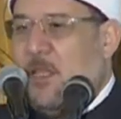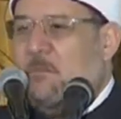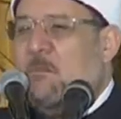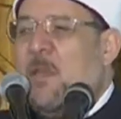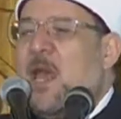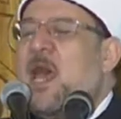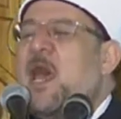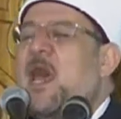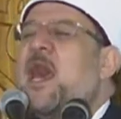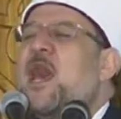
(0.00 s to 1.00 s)
ما
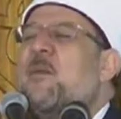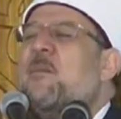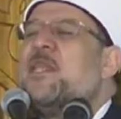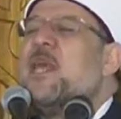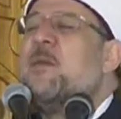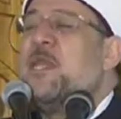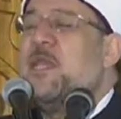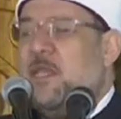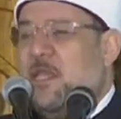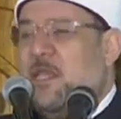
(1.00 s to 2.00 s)
آمن
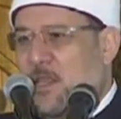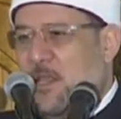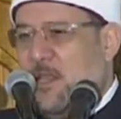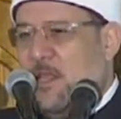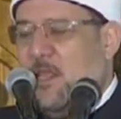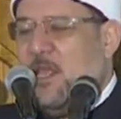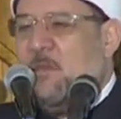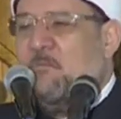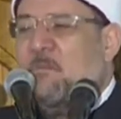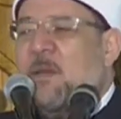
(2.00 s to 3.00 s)
بي
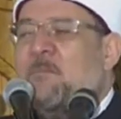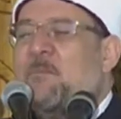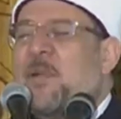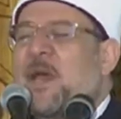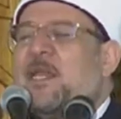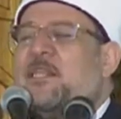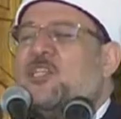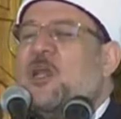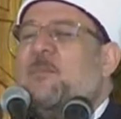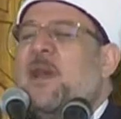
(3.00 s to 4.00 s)
من بات
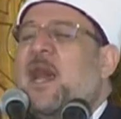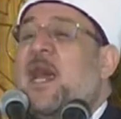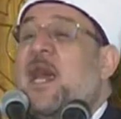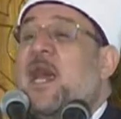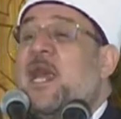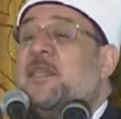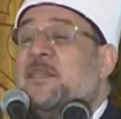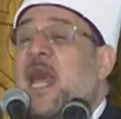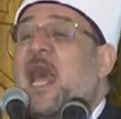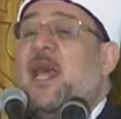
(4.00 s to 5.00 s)

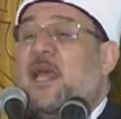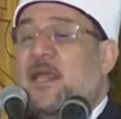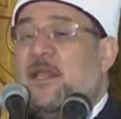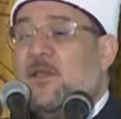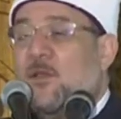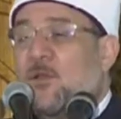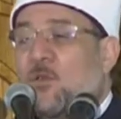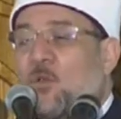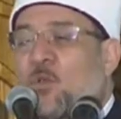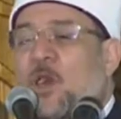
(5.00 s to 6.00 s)
شبعان
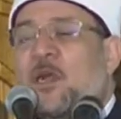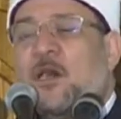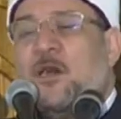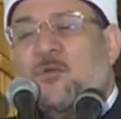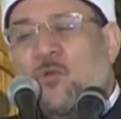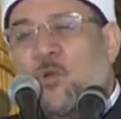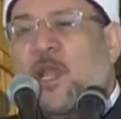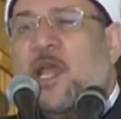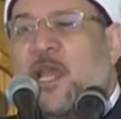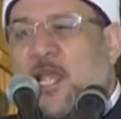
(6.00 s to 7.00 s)
وجاره
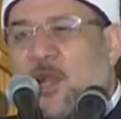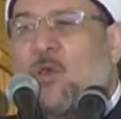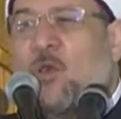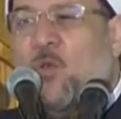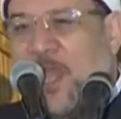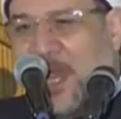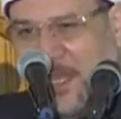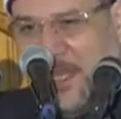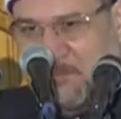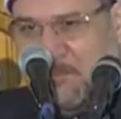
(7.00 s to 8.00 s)
جائع وهو يعلم